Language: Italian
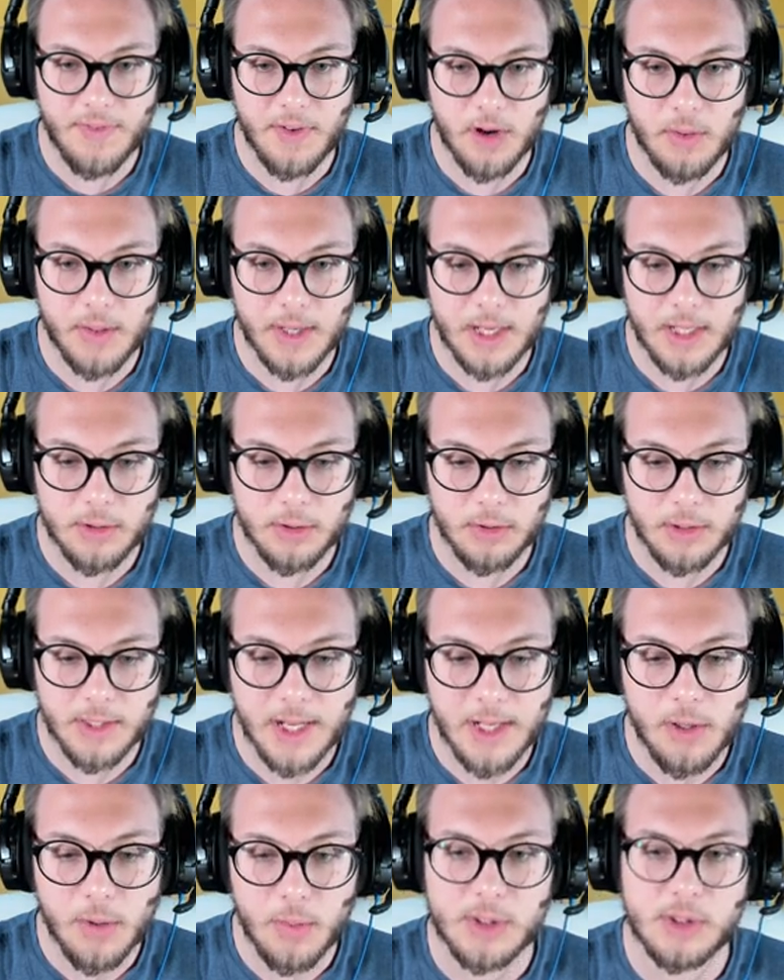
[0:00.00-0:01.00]
un altro
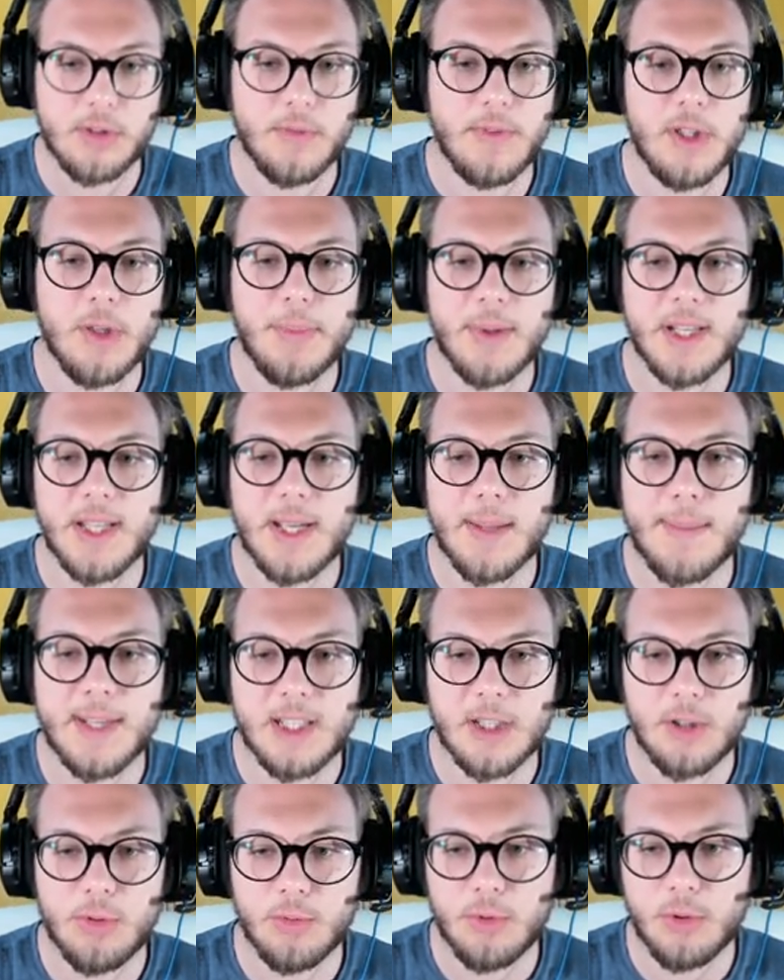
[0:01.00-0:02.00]
taglio, questo video
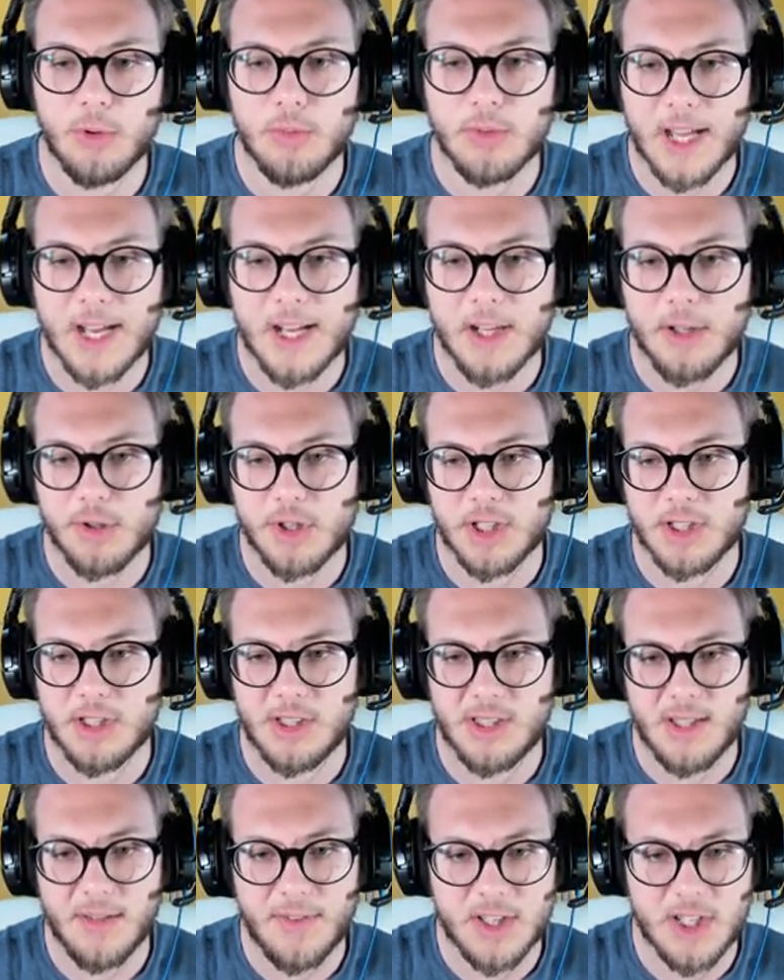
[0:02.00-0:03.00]
praticamente è tutto un taglio, già
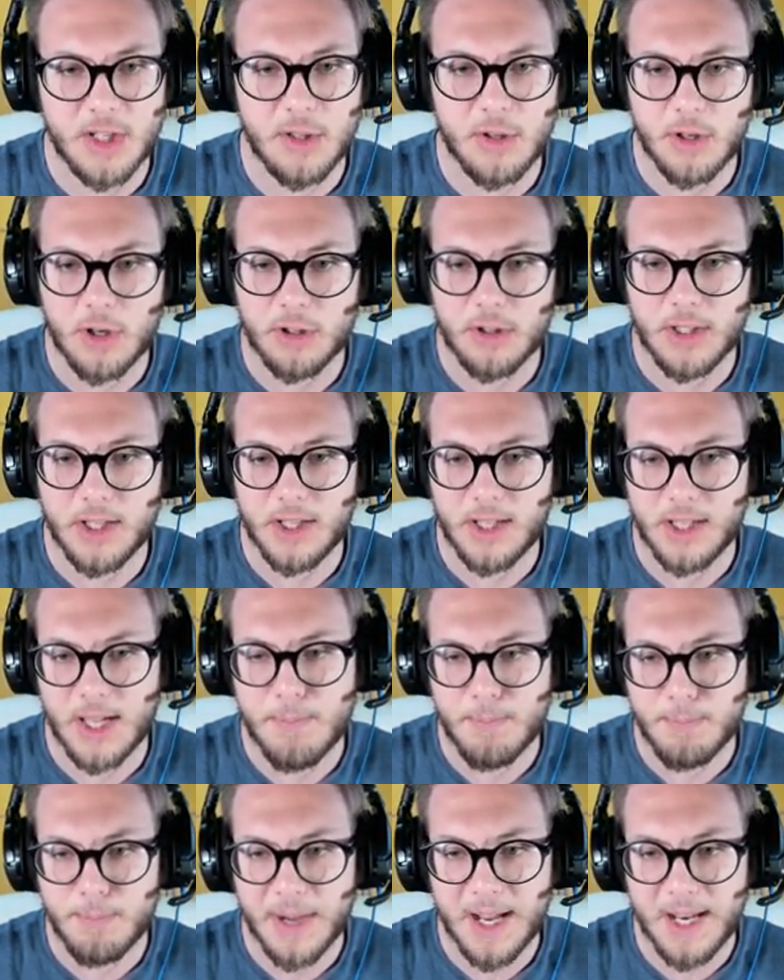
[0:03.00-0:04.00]
si sta facendo notte,
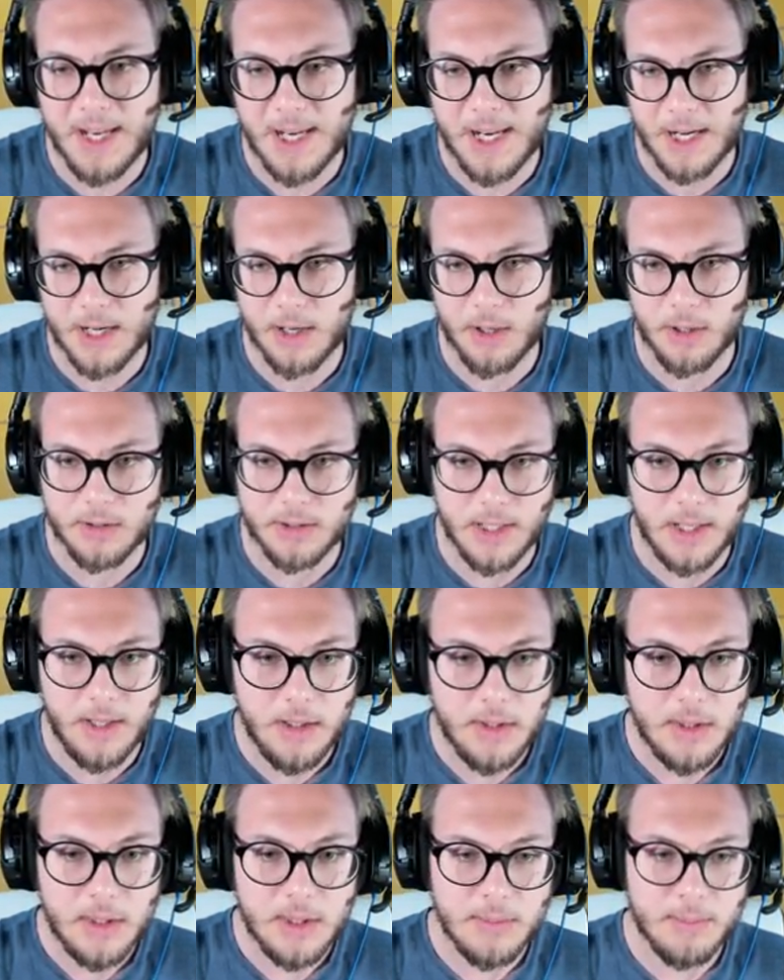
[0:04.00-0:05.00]
che palle la notte,
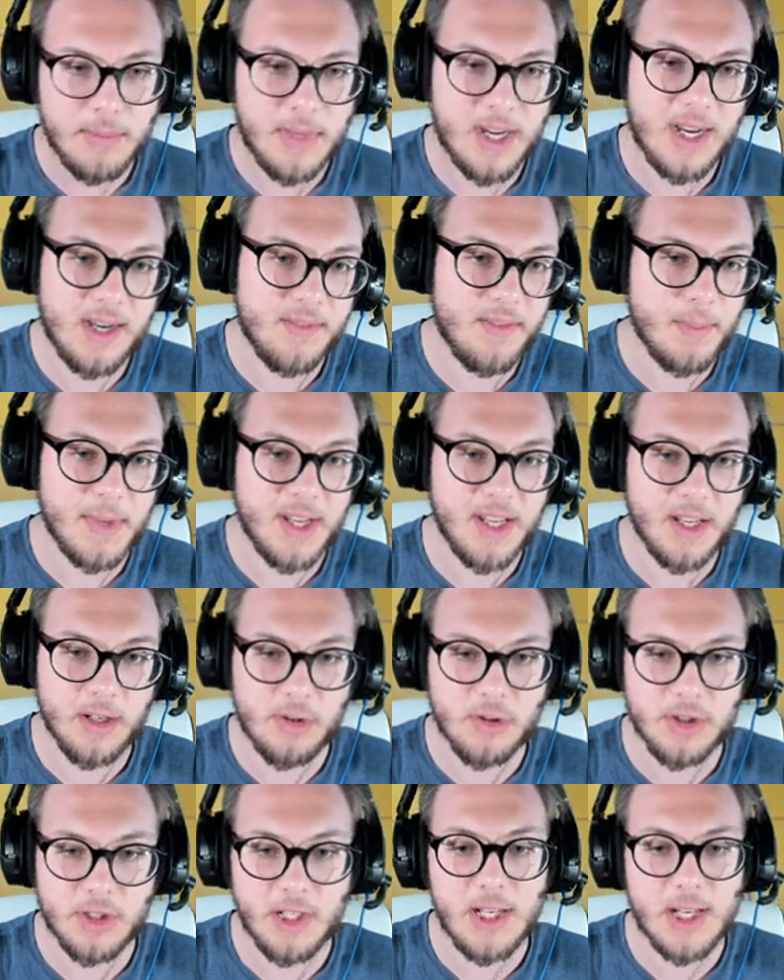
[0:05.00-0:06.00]
ma vabbè
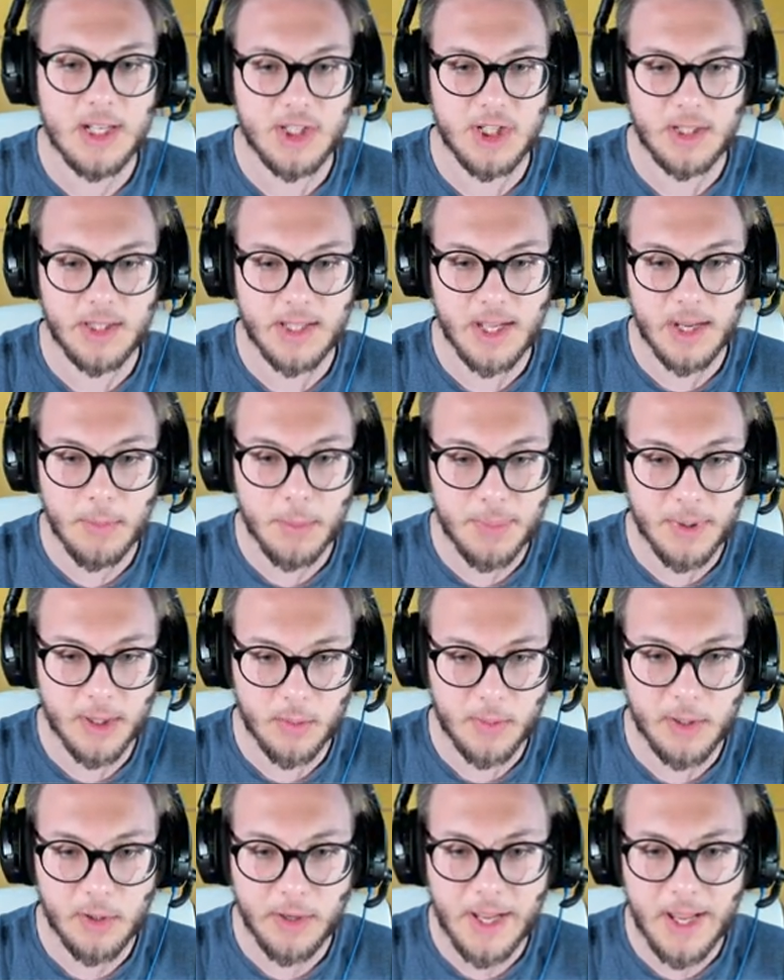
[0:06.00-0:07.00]
così, l'accettiamo per
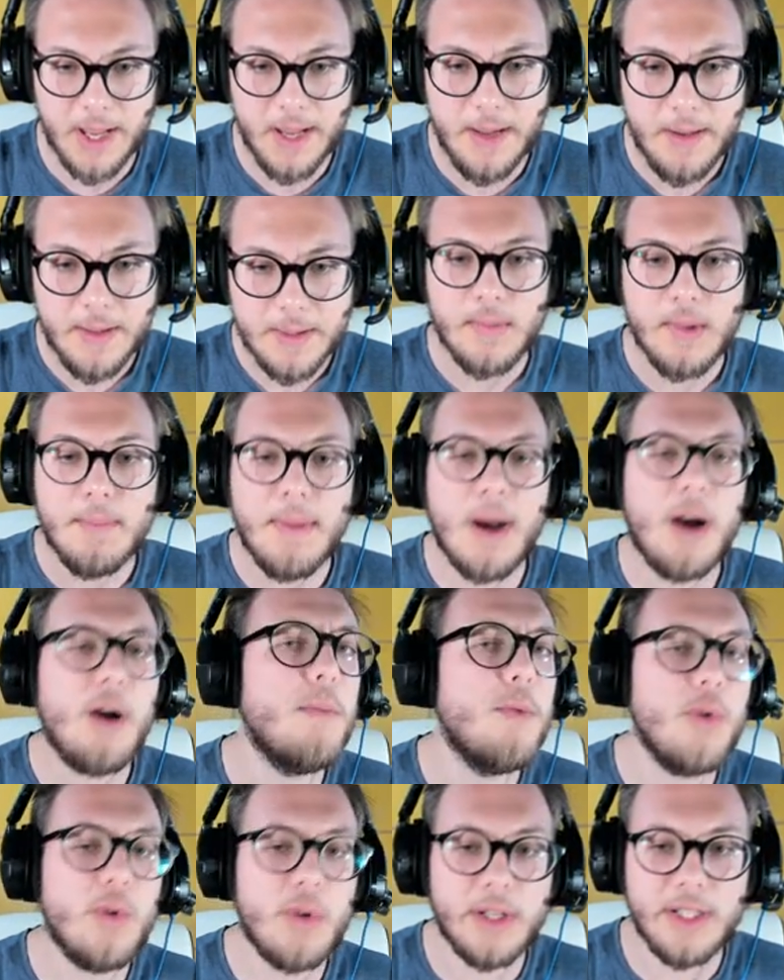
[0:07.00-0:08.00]
quello che è. Ma
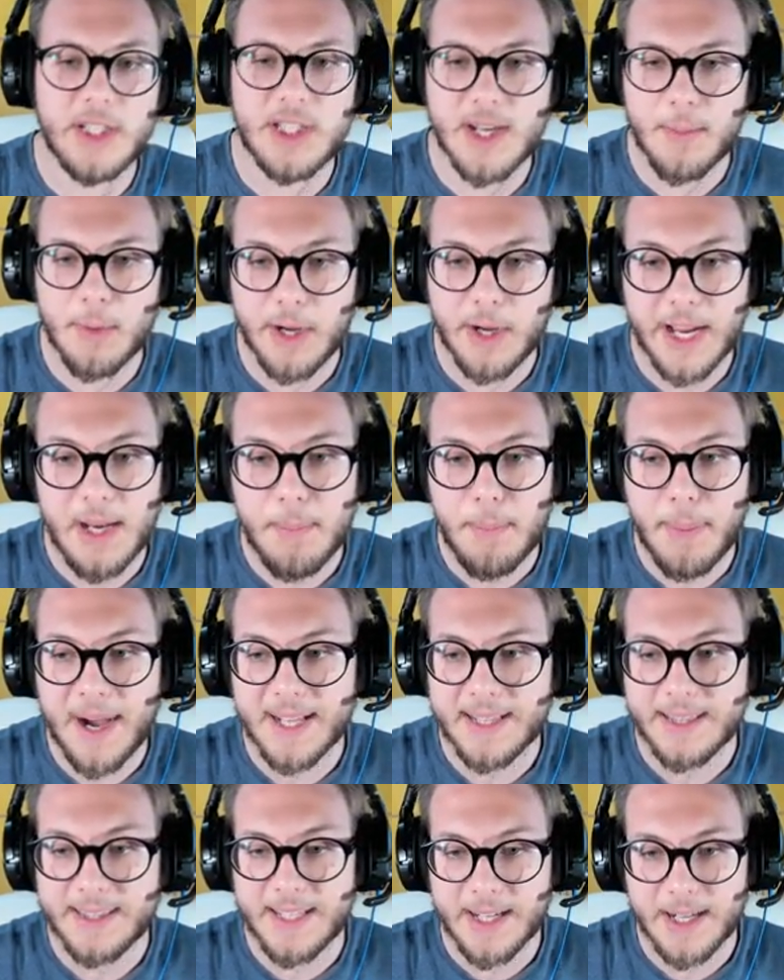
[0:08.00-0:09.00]
comunque diciamo che il
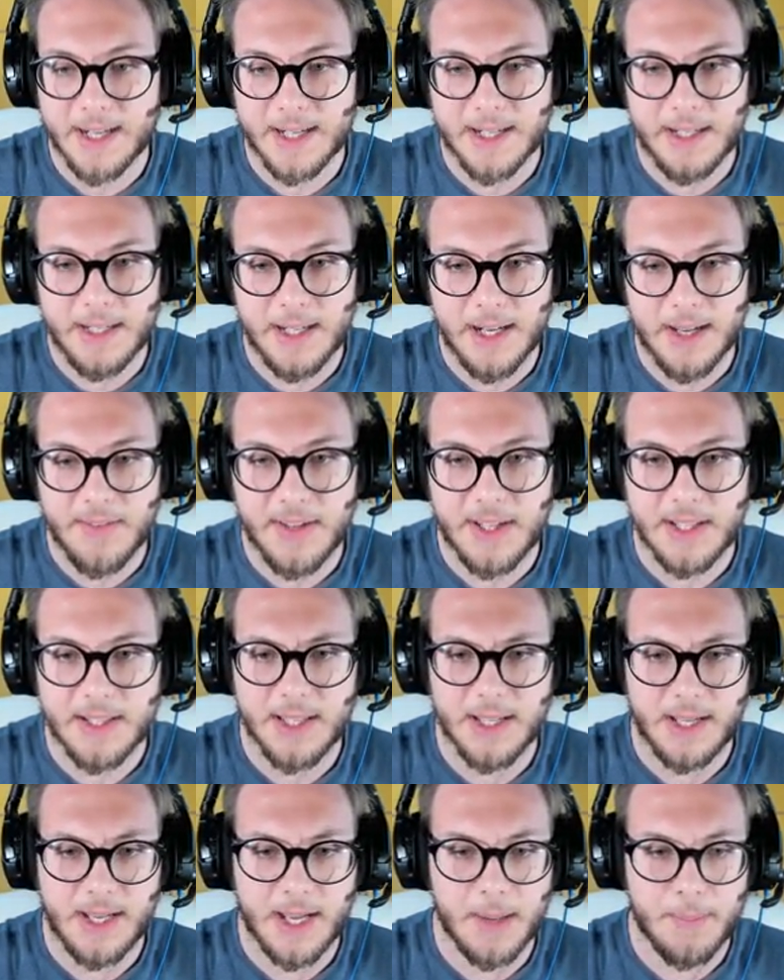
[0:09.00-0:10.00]
pattern
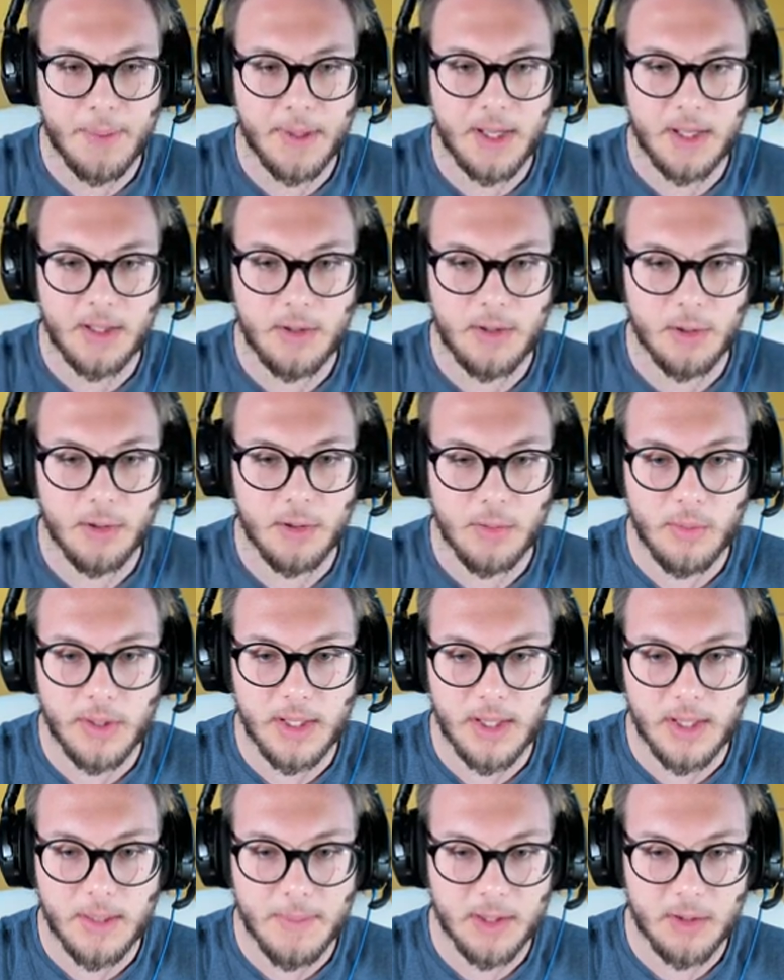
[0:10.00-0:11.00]
l'avete capito,
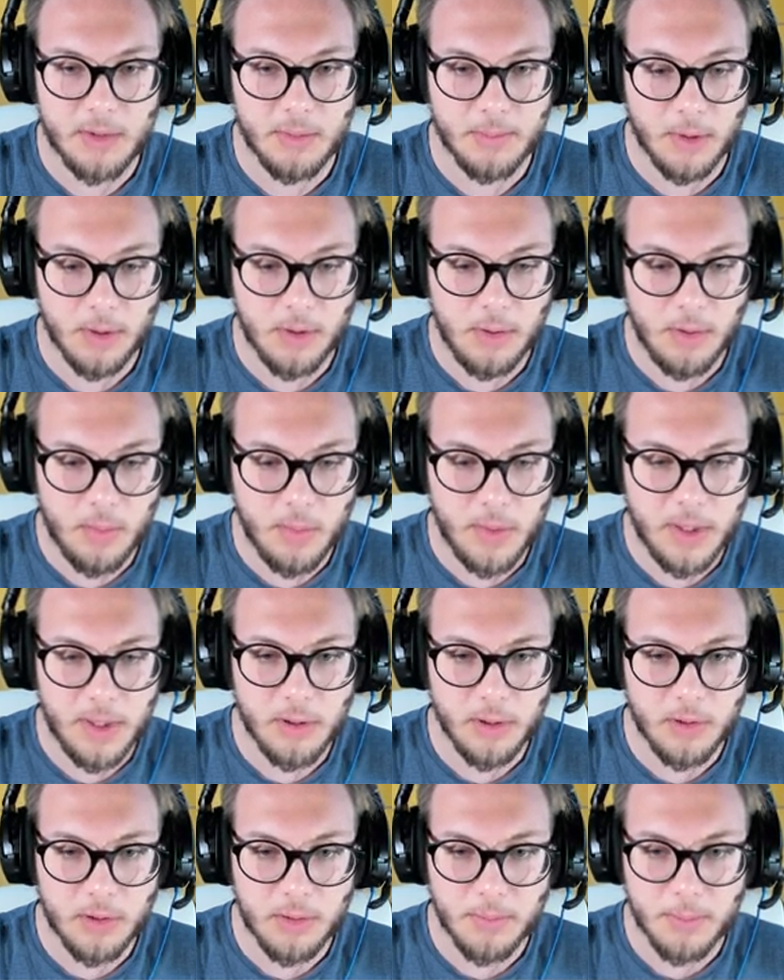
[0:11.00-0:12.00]
quindi metto un blocco qui,
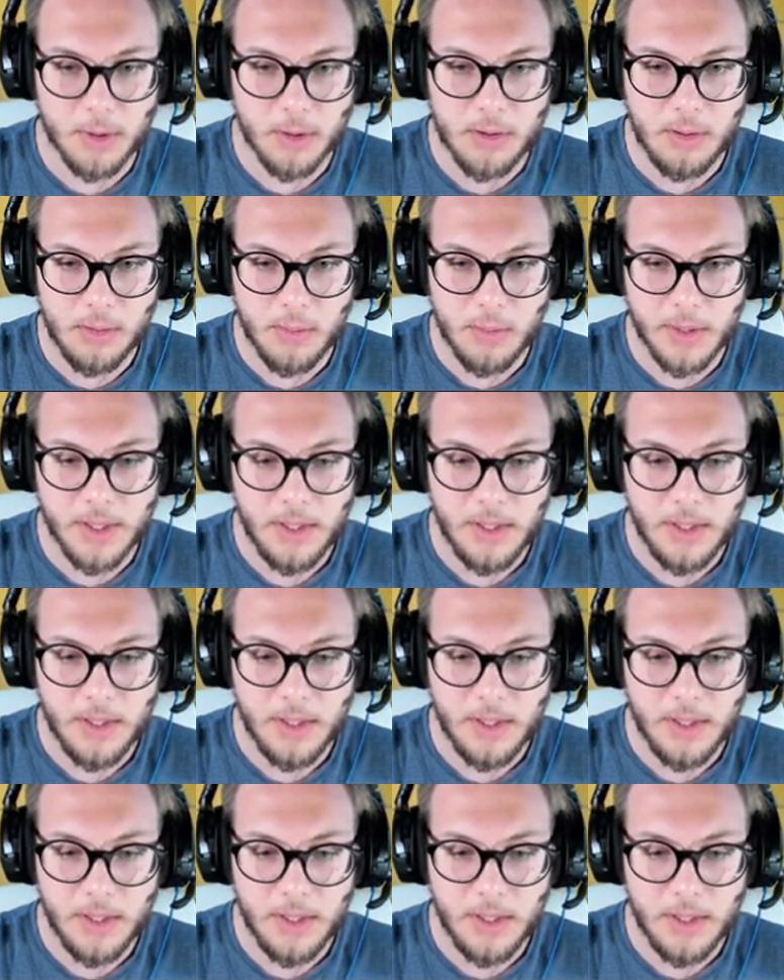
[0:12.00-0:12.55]
tolgo un blocco qui,